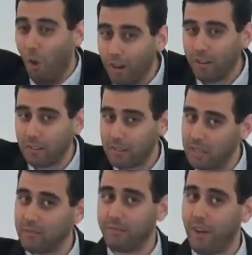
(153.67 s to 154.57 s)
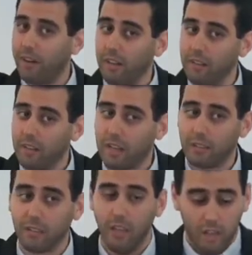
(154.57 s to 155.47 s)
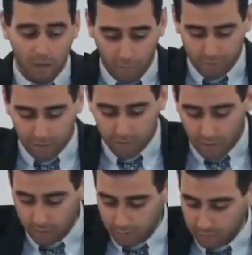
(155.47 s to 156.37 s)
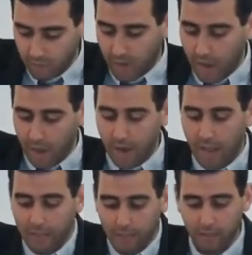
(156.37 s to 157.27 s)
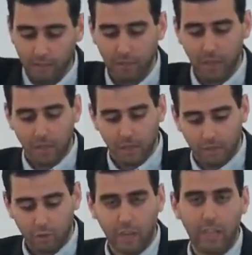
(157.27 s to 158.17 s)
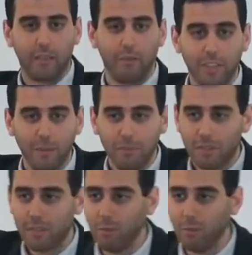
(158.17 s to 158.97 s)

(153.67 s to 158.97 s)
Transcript: in der Hölle in diesem Fall, nicht? Die ganzen Homosexuellen und, und äh, alle anderen Geschlechter. Wie viele gibt es